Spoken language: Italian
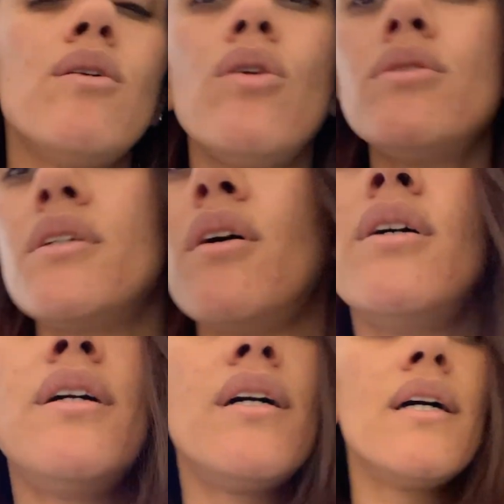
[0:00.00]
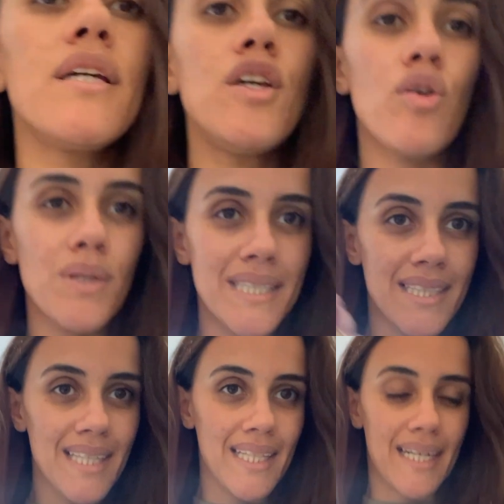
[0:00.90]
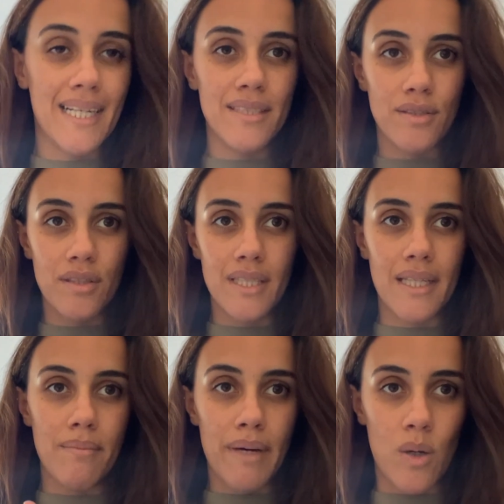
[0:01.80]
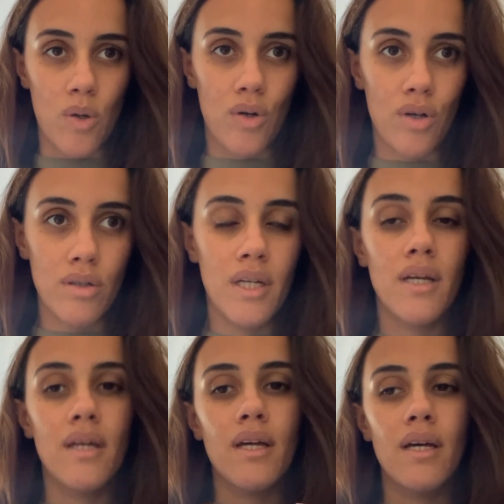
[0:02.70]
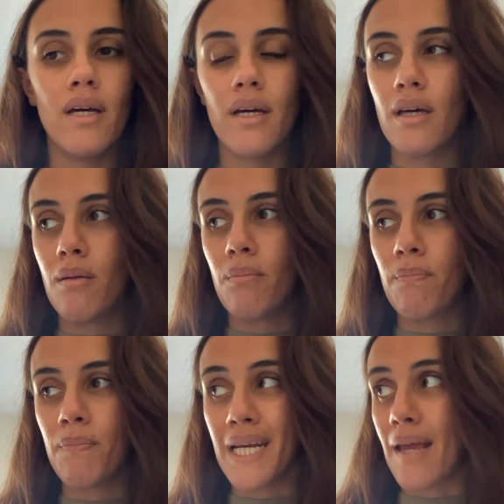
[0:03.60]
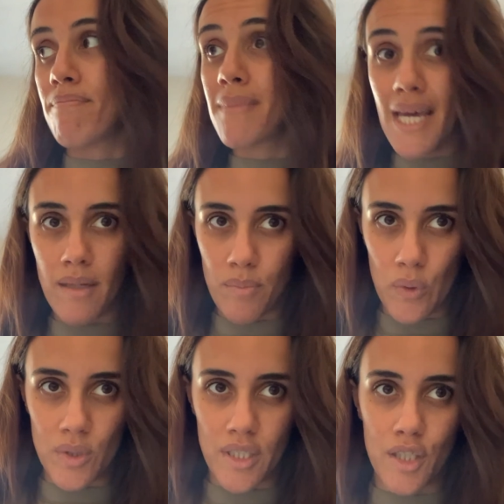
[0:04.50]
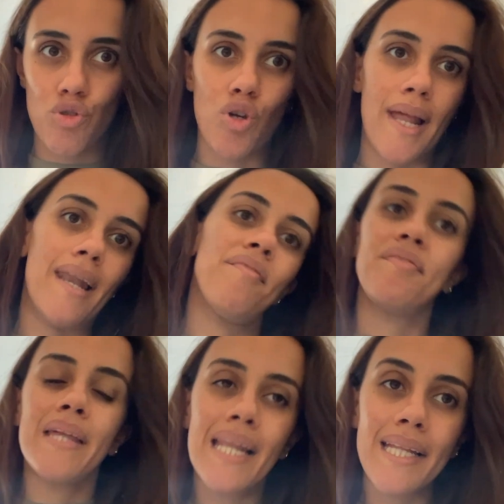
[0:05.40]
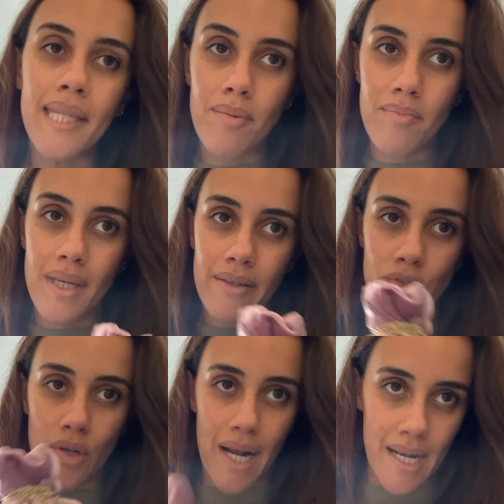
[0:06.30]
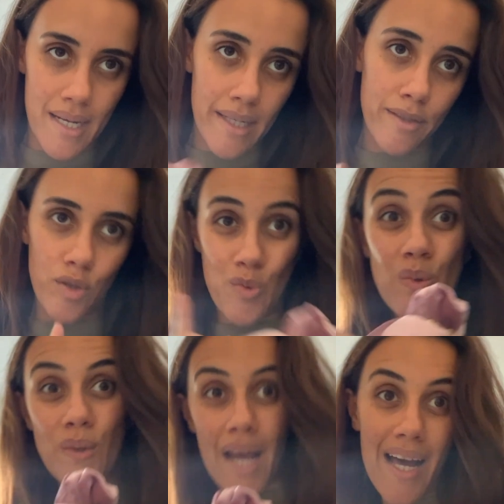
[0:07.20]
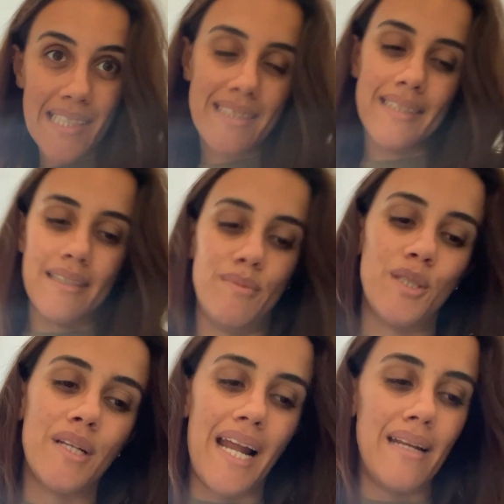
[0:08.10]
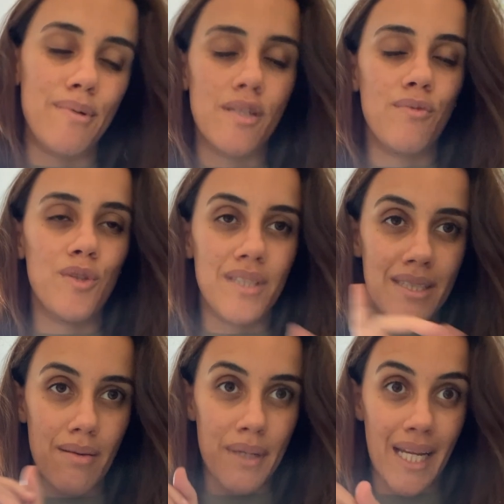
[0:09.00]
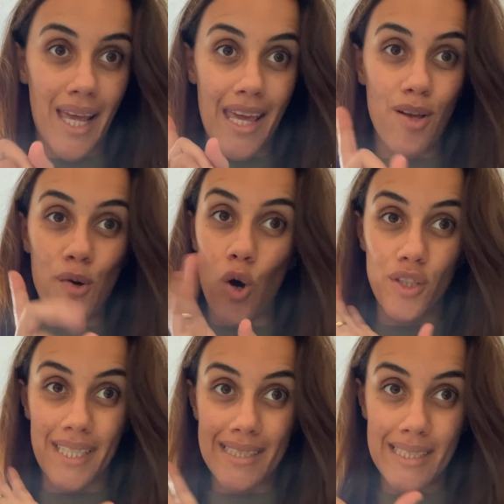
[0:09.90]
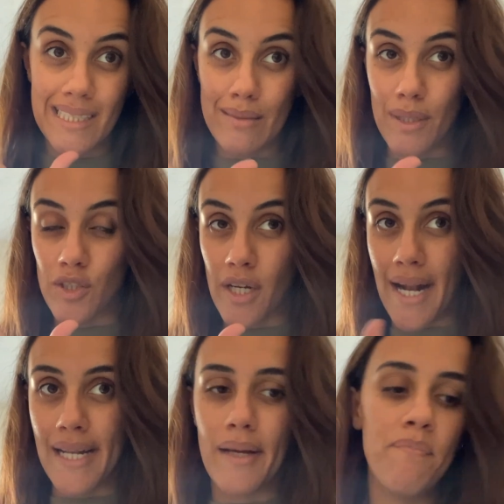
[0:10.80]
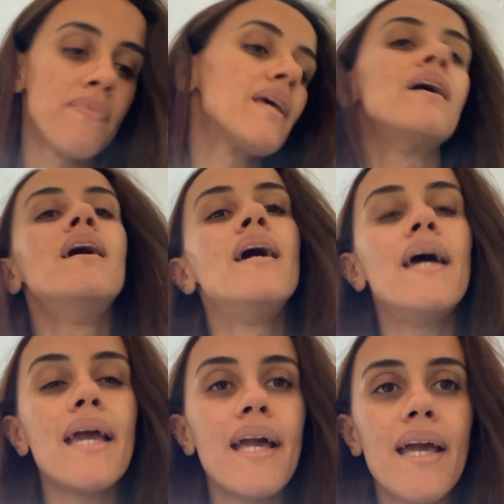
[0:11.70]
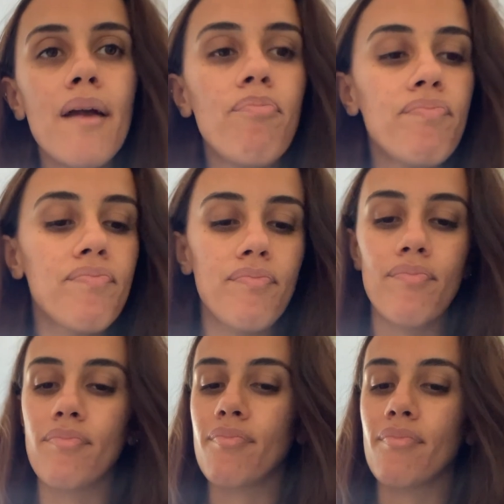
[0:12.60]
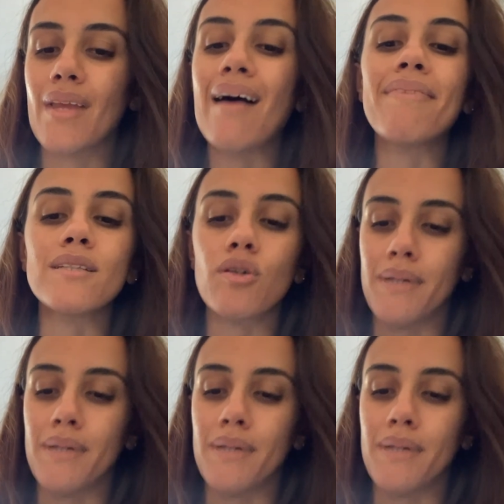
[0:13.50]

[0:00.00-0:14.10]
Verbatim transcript: oddio, io quest'estate ragazze sono stata in Marocco ehm, perché mia nipote, cioè la figlia di mia sorella, di una delle mie sorelle, perché voi dovete sapere che io ho tantissime sorelle, ehm, ha fatto il